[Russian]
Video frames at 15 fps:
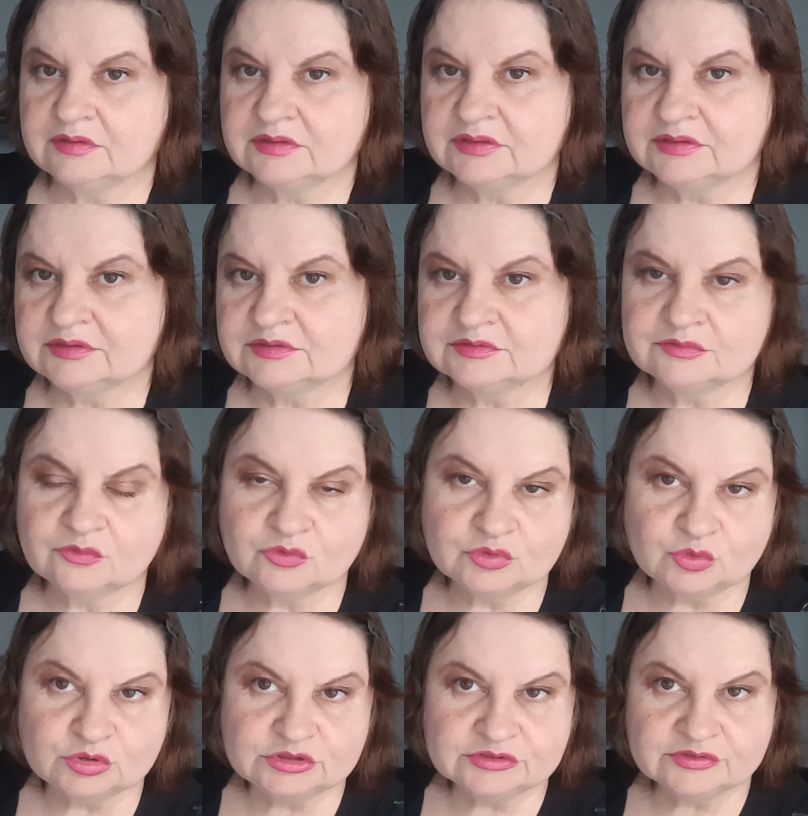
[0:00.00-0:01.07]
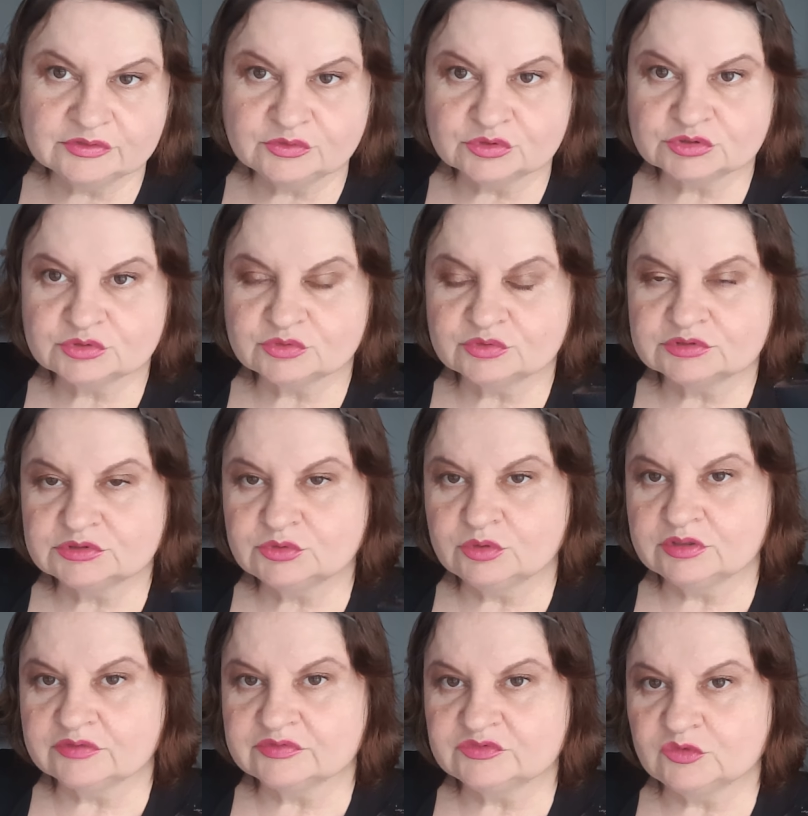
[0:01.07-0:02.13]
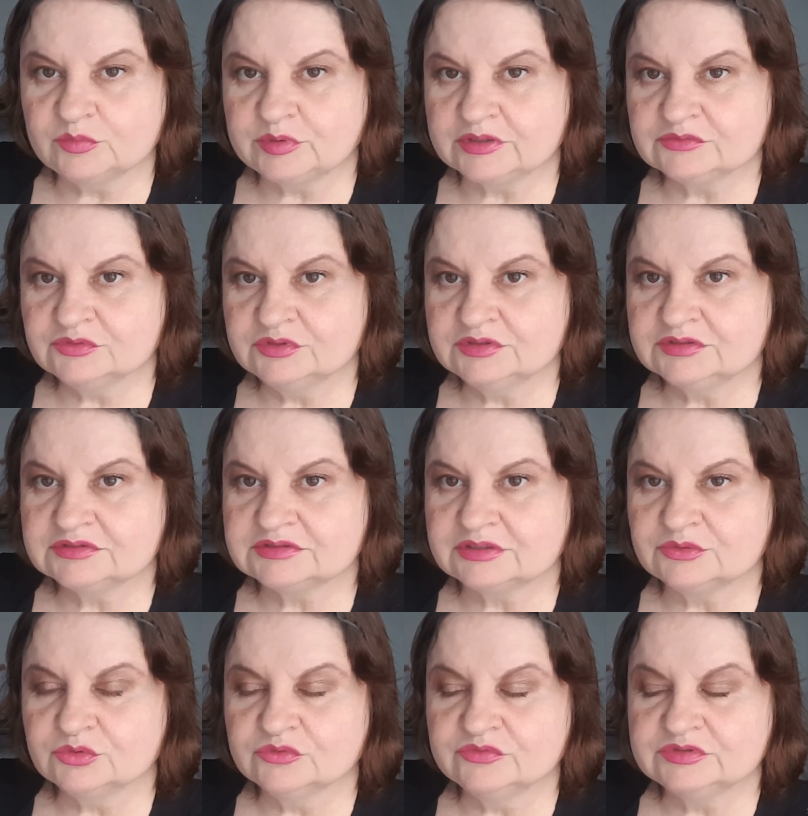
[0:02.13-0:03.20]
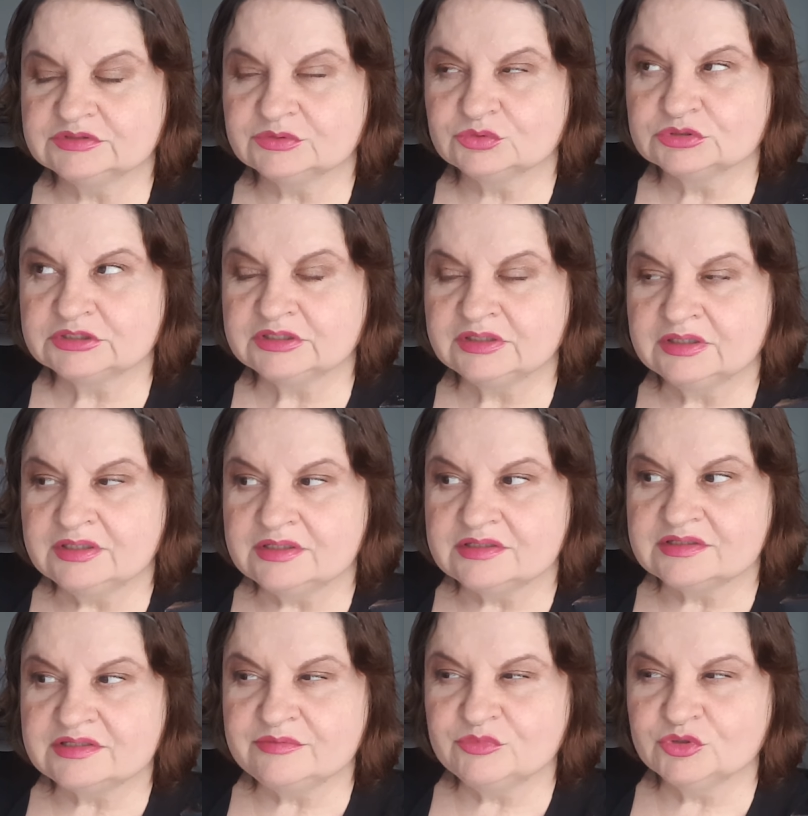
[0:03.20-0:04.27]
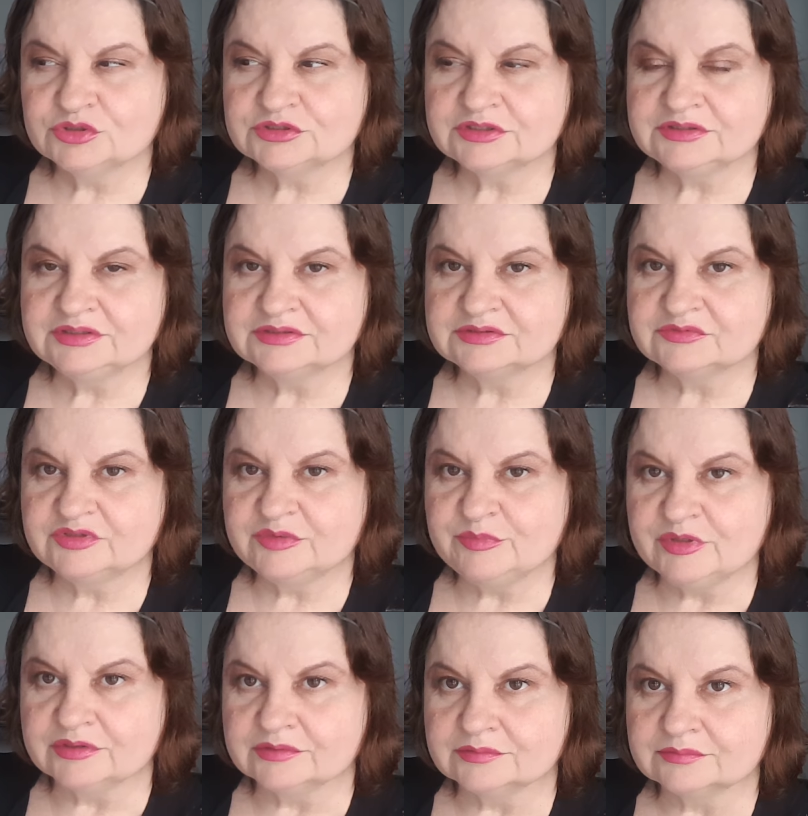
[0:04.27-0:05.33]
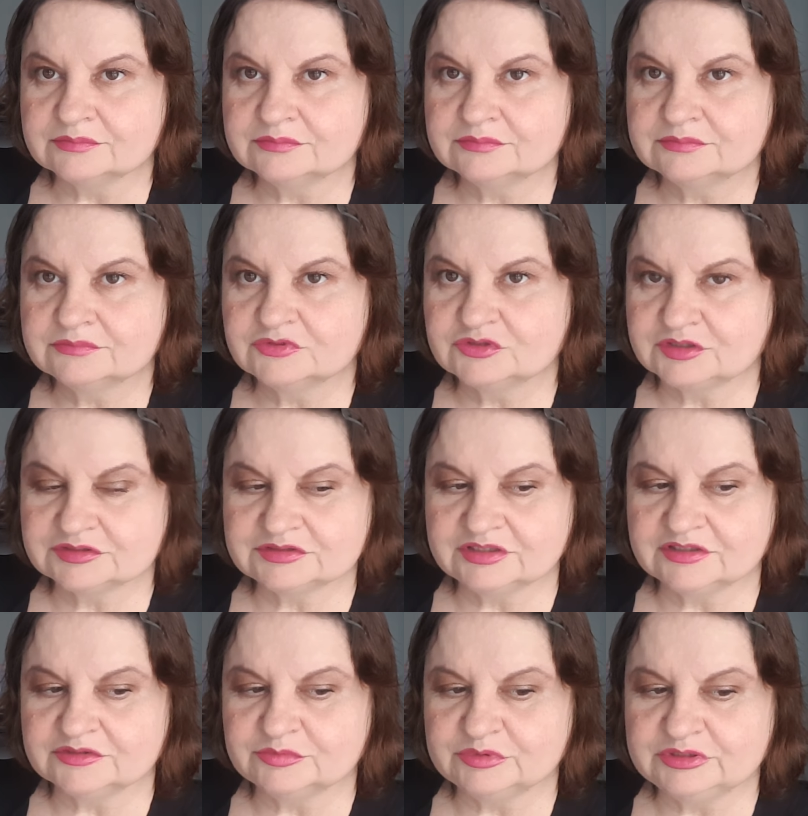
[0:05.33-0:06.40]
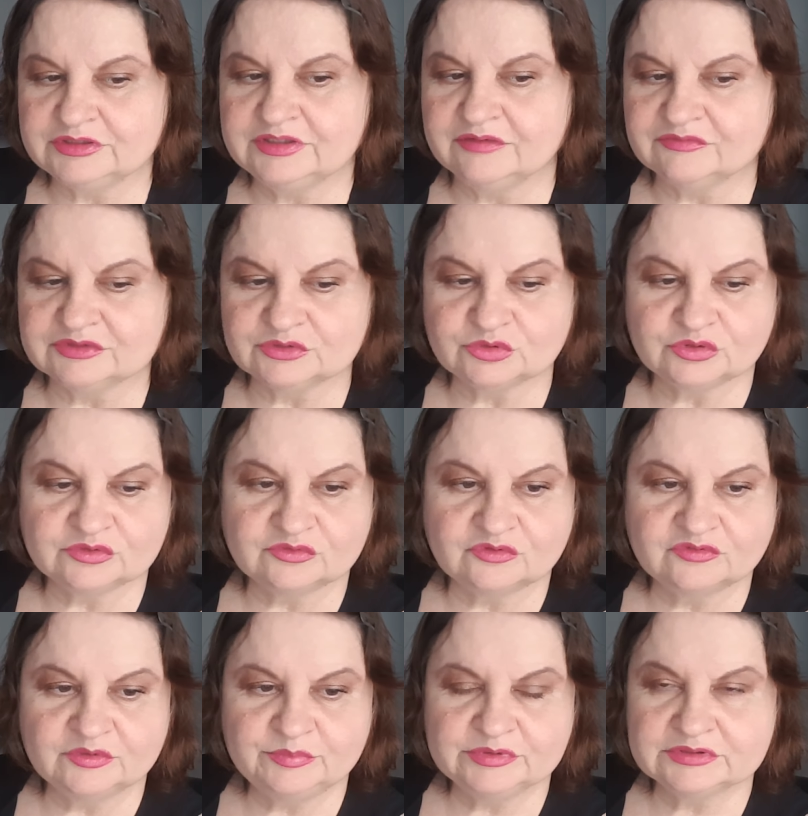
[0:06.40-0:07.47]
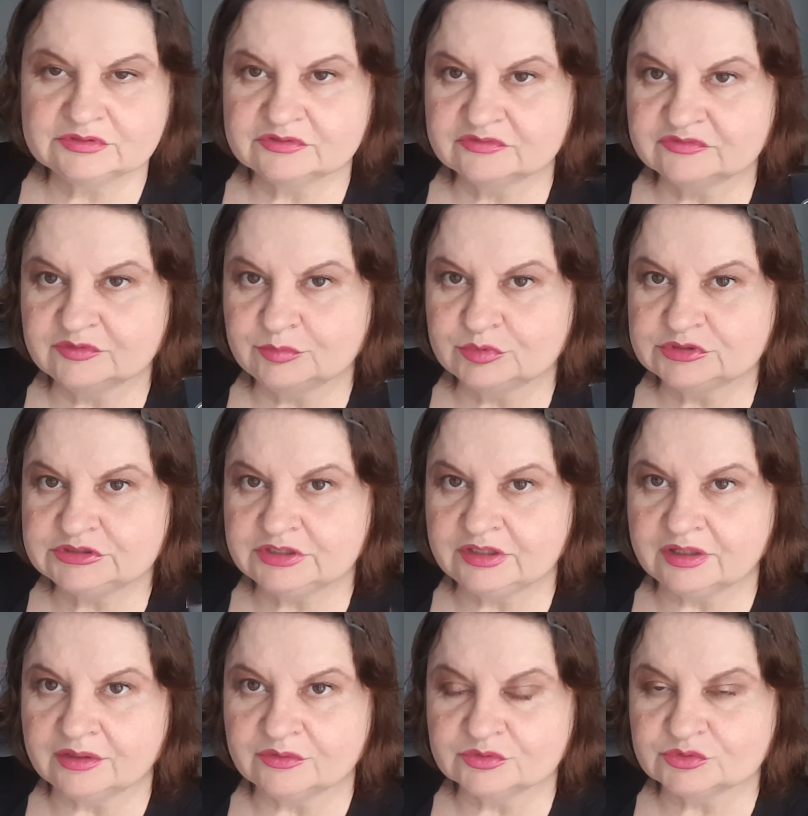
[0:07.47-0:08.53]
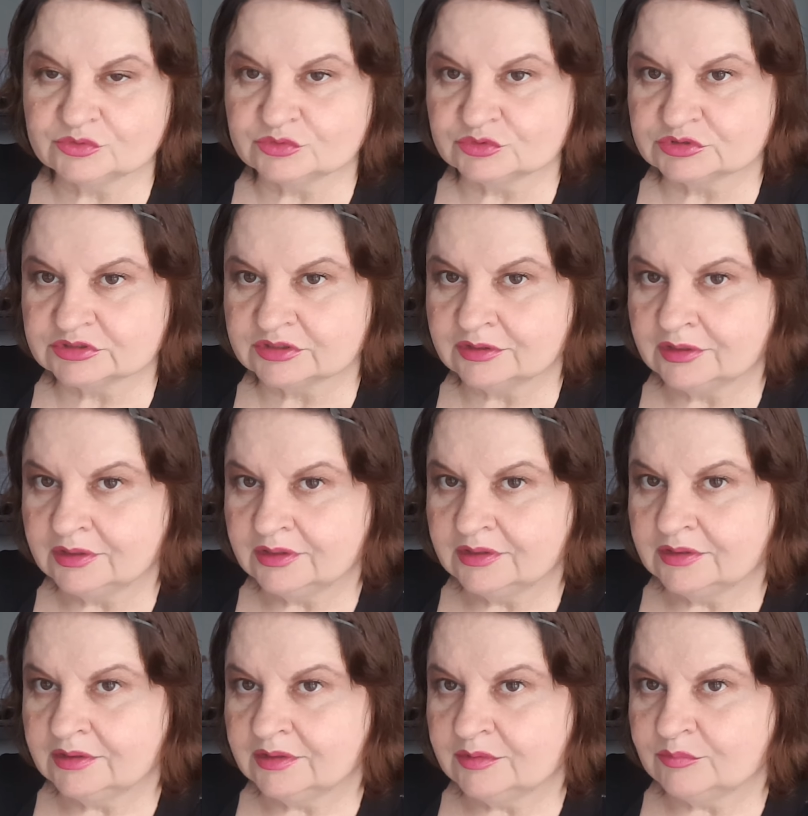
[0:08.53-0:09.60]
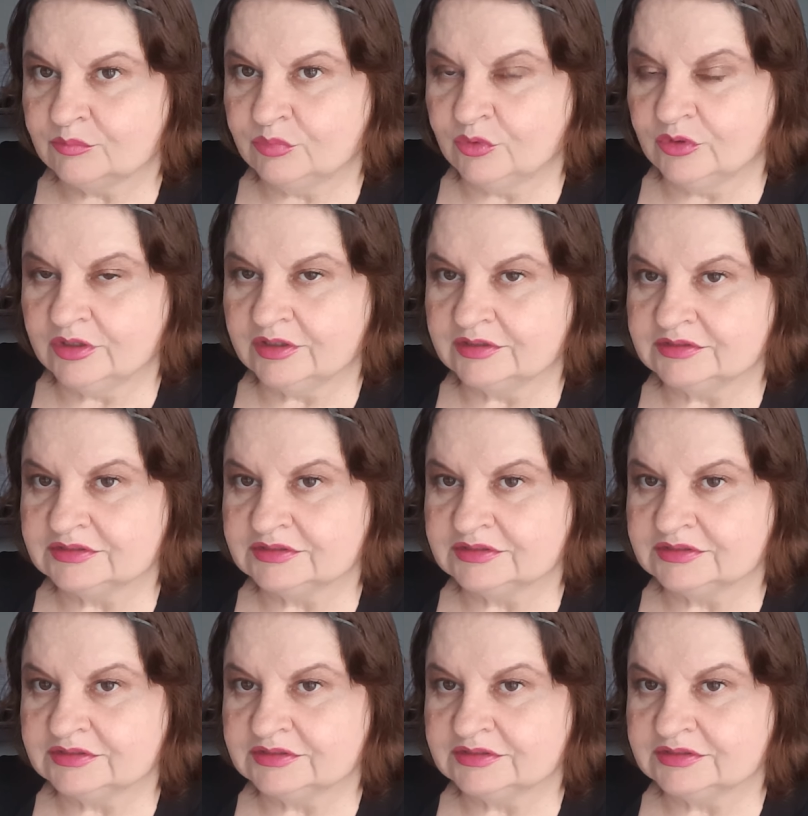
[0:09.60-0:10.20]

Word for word: Э, учитывая то, что столько всего производит, становится уже немножко несовременным. Вот казалось бы, недавно только его выпис, выпустили, а вот он уже более